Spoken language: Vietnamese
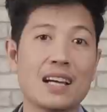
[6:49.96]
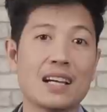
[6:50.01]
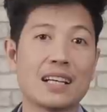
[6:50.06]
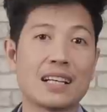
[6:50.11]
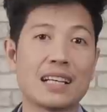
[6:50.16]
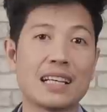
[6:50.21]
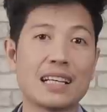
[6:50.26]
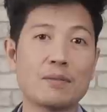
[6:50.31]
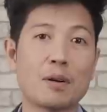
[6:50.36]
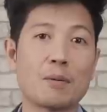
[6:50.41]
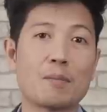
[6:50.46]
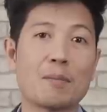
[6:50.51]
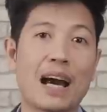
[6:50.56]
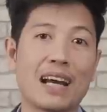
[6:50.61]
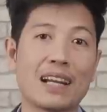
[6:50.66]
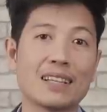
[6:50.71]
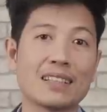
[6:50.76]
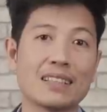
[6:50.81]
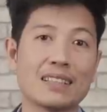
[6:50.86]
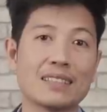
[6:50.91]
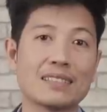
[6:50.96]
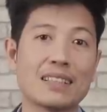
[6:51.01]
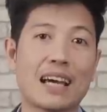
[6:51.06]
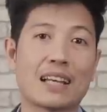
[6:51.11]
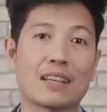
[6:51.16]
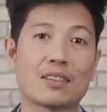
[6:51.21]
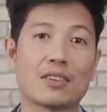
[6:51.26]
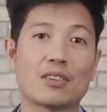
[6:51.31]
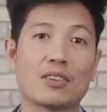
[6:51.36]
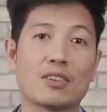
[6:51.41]
Khi mà bán ở trên
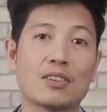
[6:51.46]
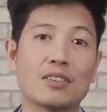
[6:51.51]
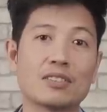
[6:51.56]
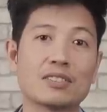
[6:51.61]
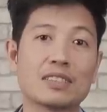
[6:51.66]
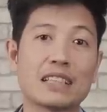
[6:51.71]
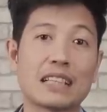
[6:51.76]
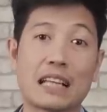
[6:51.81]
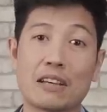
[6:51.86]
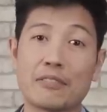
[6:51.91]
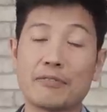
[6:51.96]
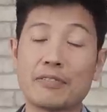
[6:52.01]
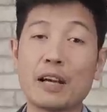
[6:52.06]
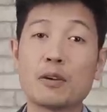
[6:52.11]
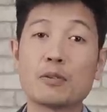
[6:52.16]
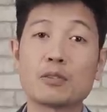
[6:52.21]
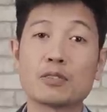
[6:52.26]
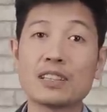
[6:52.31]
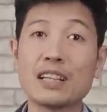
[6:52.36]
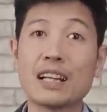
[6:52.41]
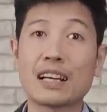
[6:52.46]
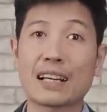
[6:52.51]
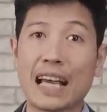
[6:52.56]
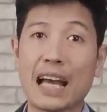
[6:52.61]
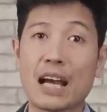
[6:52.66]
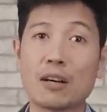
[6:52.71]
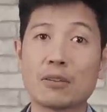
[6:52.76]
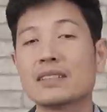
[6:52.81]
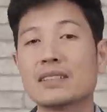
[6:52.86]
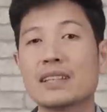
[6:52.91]
sàn nó tỷ lệ fail nó rất là
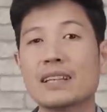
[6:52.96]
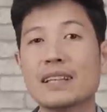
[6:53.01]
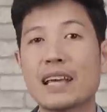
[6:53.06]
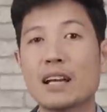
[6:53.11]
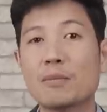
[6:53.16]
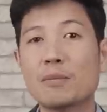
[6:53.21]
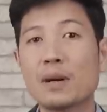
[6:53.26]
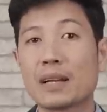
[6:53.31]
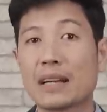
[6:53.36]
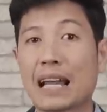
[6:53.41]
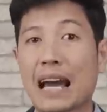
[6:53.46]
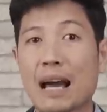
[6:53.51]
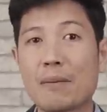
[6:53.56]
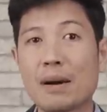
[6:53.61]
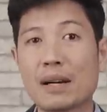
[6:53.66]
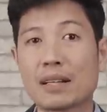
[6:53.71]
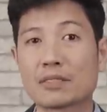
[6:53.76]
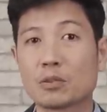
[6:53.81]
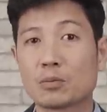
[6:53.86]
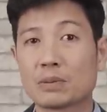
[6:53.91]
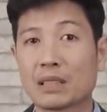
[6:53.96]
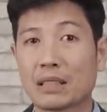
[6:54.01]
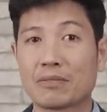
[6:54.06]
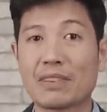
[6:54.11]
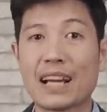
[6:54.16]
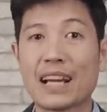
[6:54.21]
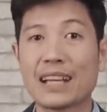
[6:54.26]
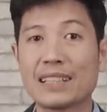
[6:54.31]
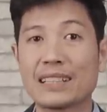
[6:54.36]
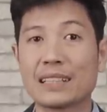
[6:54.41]
cao. Thế nếu mà đã bằng dùng tiền
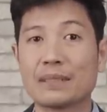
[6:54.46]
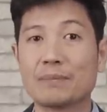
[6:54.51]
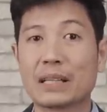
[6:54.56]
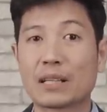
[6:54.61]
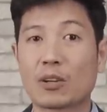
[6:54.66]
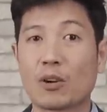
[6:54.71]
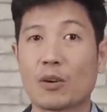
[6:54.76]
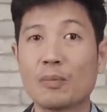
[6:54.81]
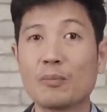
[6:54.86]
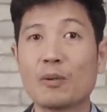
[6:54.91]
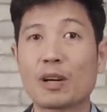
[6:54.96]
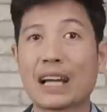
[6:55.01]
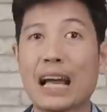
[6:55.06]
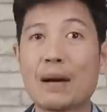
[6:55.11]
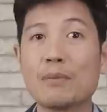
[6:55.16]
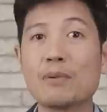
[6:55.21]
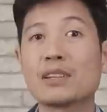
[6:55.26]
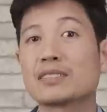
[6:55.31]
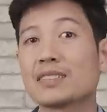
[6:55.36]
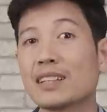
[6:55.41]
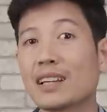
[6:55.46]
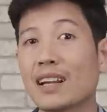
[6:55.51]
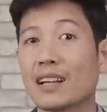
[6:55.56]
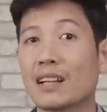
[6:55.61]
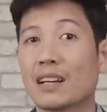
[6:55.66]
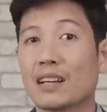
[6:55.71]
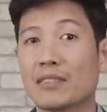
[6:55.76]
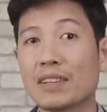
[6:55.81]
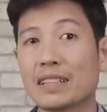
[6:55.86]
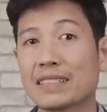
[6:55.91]
vay thì mình có một cái áp lực rất là
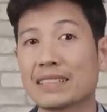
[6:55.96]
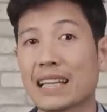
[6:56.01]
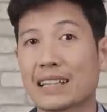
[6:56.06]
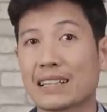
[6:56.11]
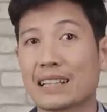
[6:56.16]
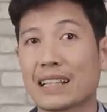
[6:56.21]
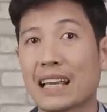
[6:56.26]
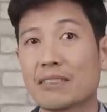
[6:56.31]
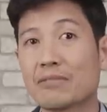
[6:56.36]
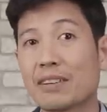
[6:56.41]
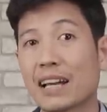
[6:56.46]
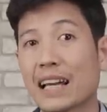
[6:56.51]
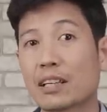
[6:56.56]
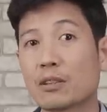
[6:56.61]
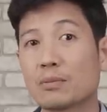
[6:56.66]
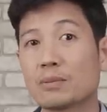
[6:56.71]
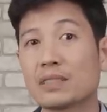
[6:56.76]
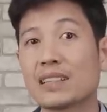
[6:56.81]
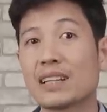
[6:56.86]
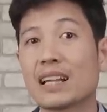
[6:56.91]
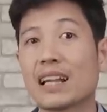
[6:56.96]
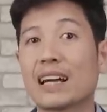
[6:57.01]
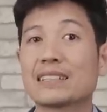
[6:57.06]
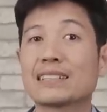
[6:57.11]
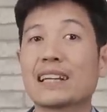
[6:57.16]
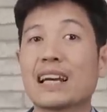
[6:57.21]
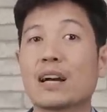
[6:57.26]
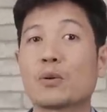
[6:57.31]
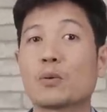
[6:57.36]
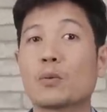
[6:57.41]
lớn về trả lãi vay cũng như là
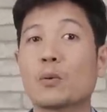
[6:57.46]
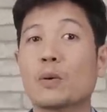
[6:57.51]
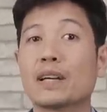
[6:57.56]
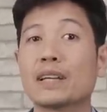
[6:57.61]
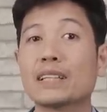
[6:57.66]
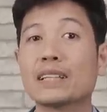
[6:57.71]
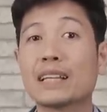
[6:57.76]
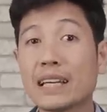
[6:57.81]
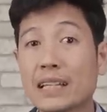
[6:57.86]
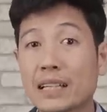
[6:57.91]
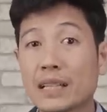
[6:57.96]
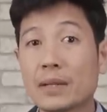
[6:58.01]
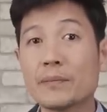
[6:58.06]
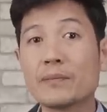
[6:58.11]
trả cuối kỳ.